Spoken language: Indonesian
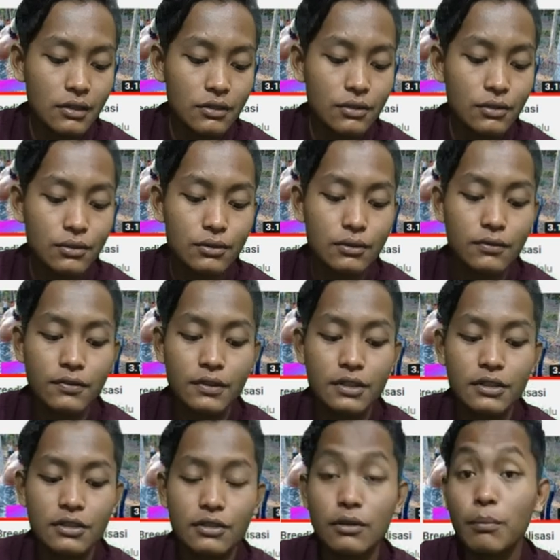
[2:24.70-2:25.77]
tunggu
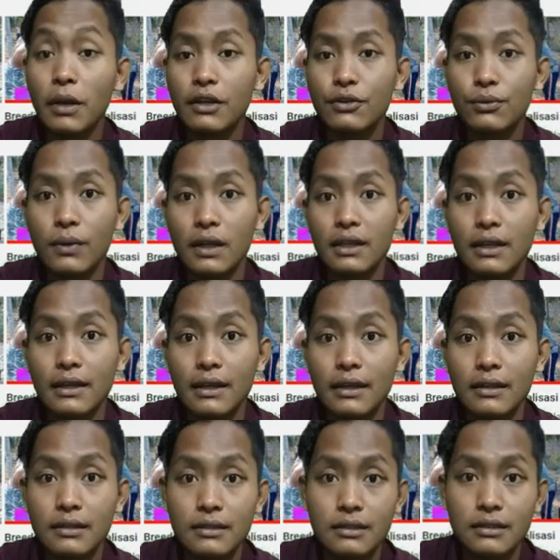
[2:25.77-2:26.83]
video part 2 nya ya
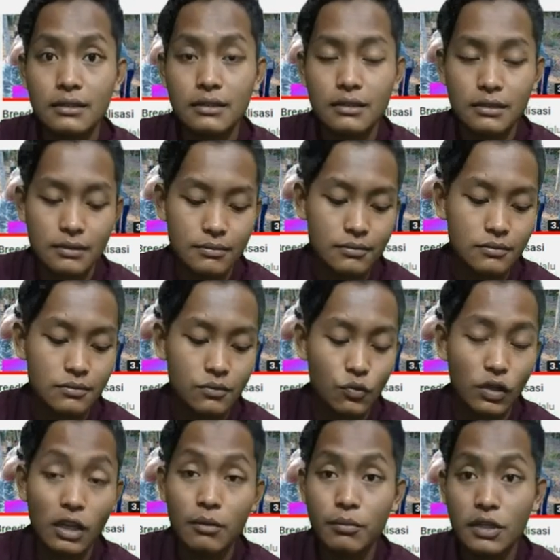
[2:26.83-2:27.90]

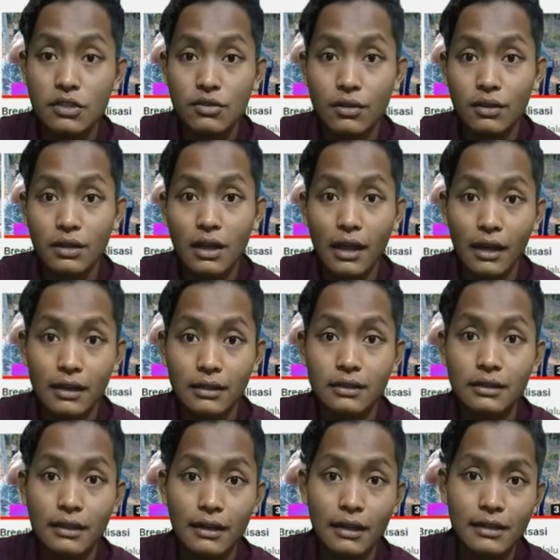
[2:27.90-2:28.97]
mungkin besok akan
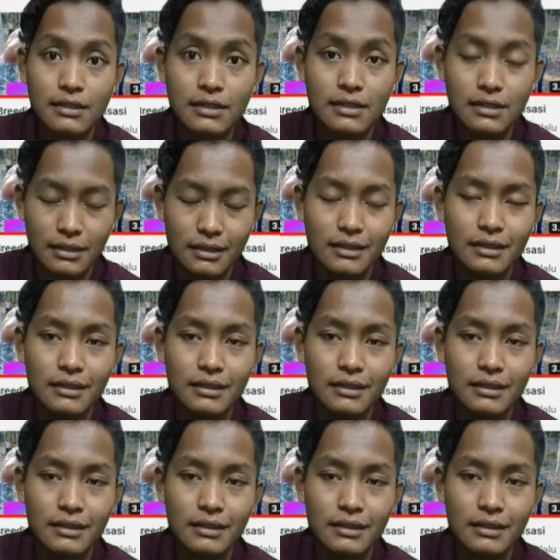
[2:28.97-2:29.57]
dirilis.